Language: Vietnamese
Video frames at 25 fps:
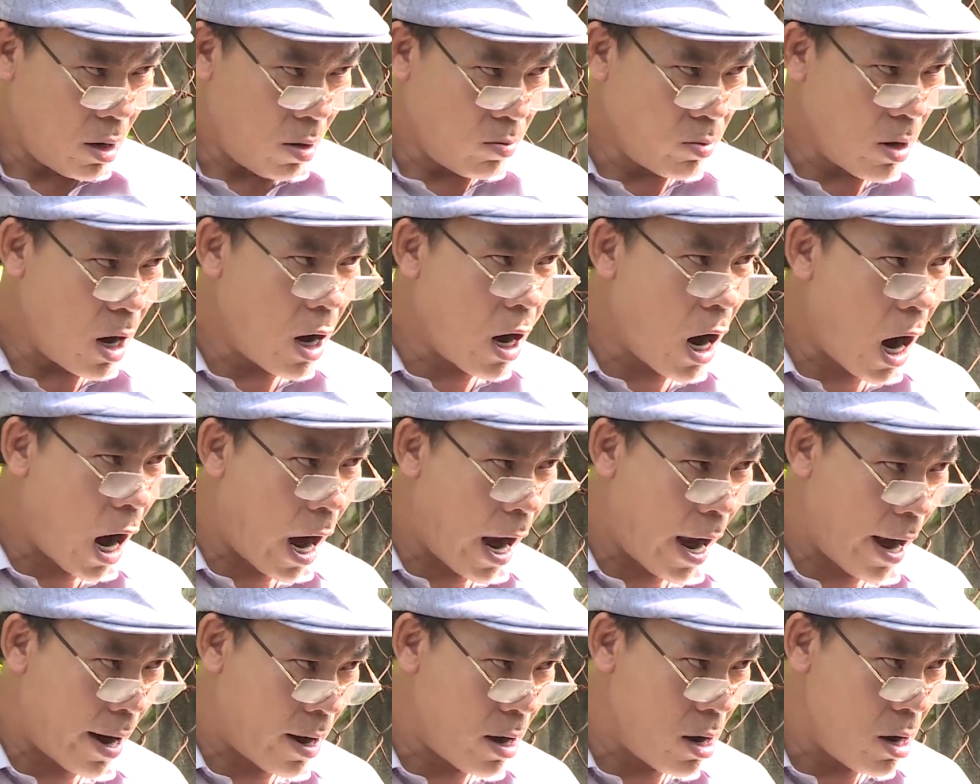đóng ngân
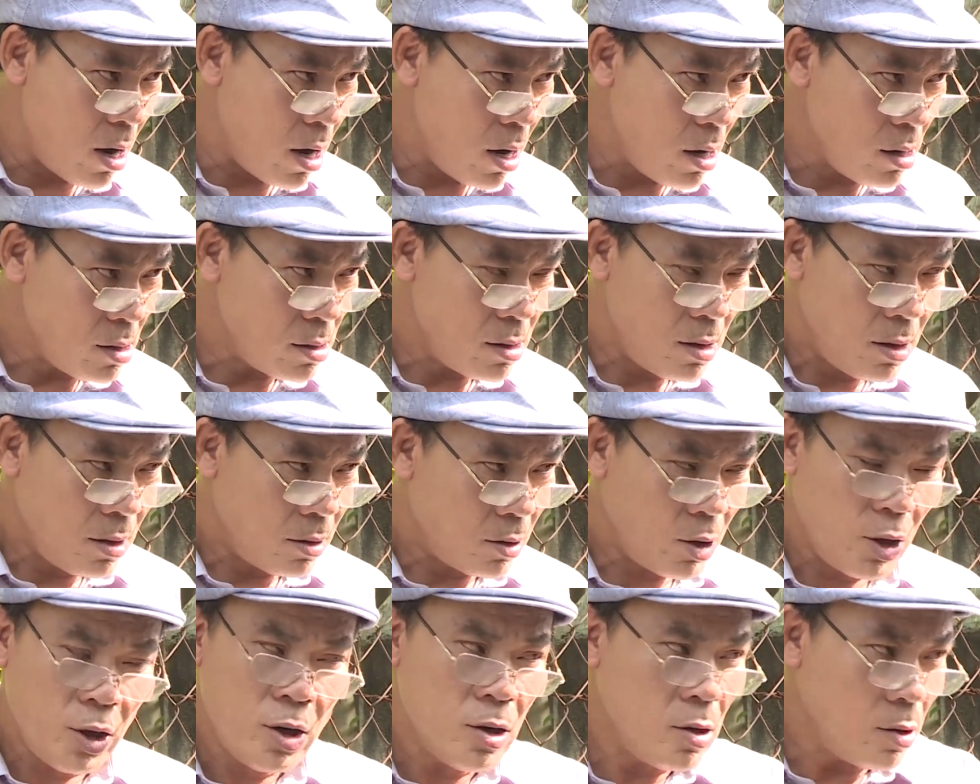hàng á
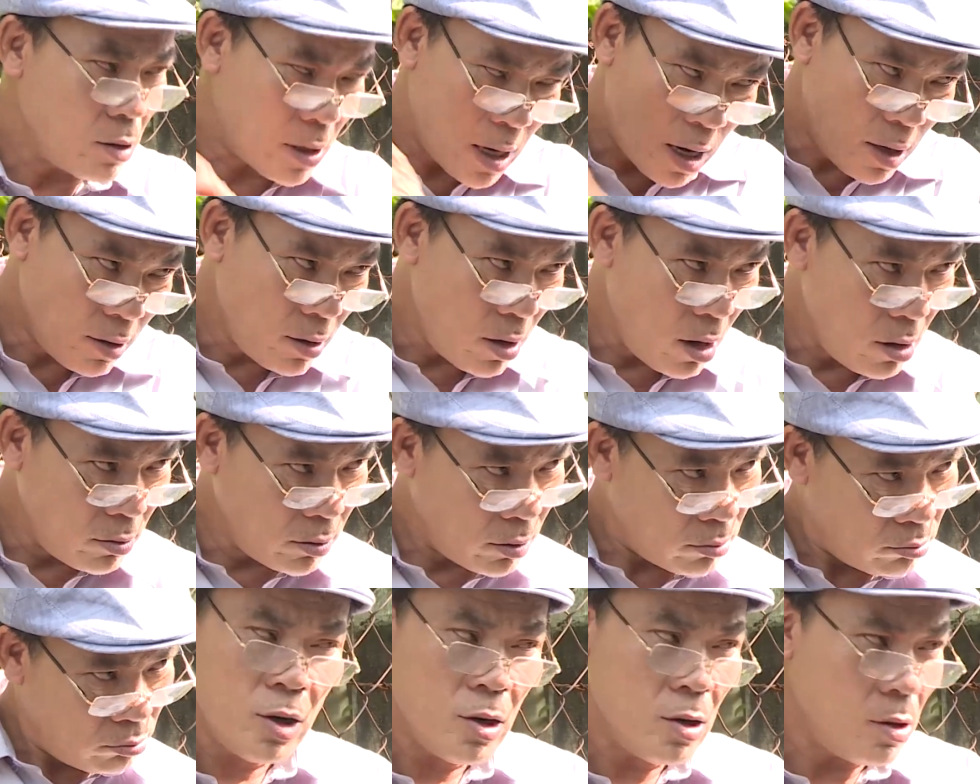tí đưa tá
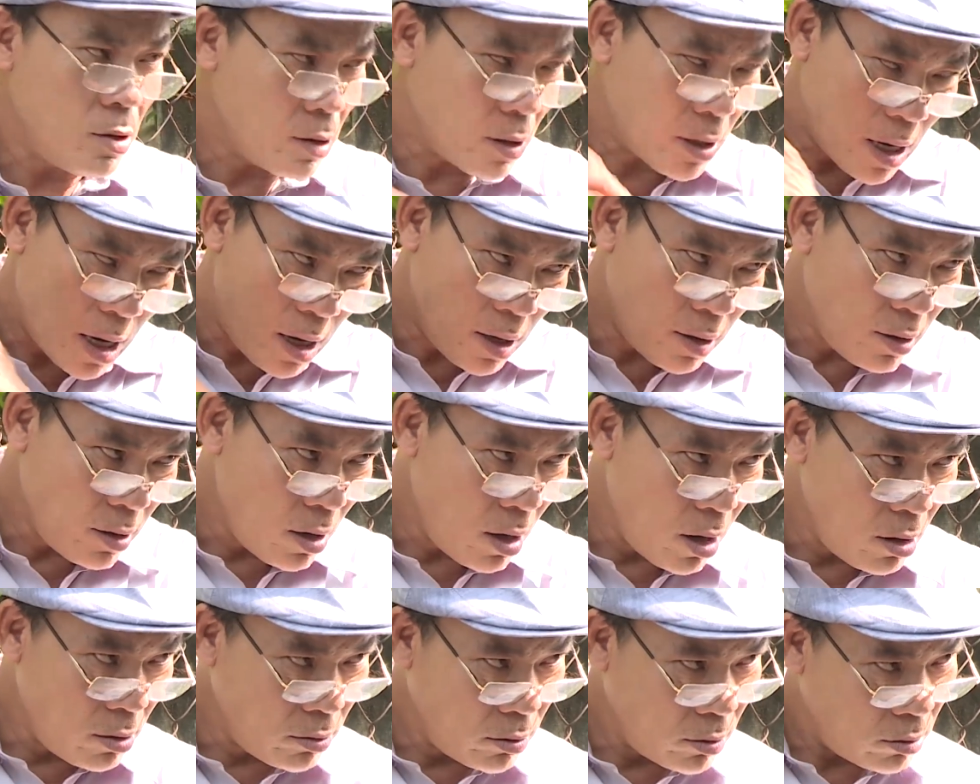chân rồi đưa tá
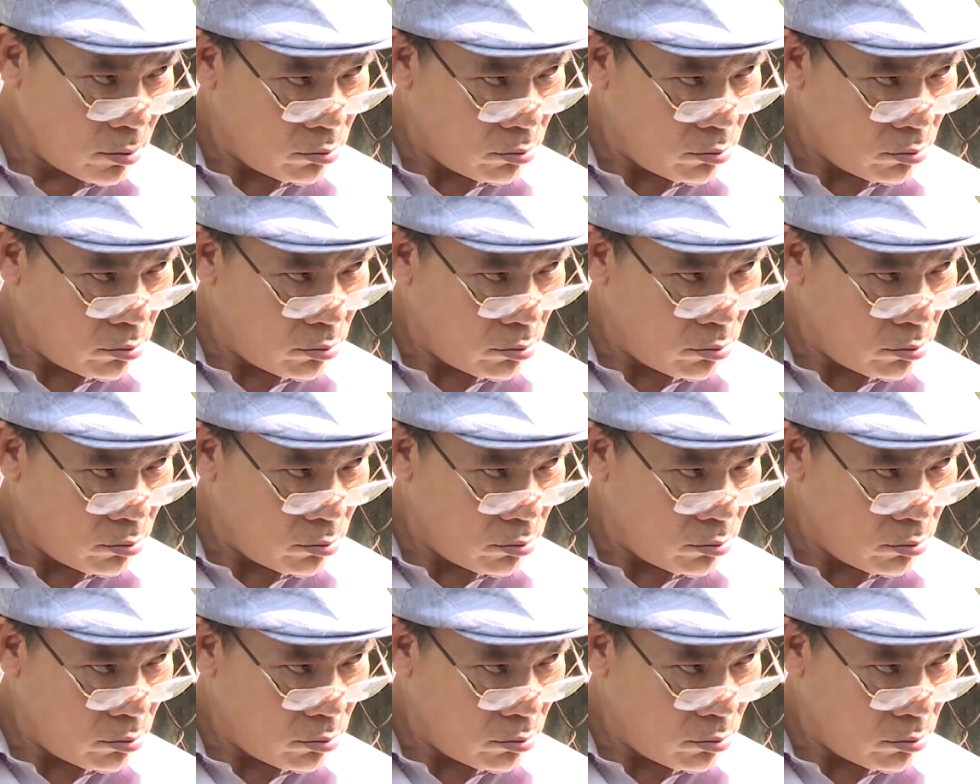chân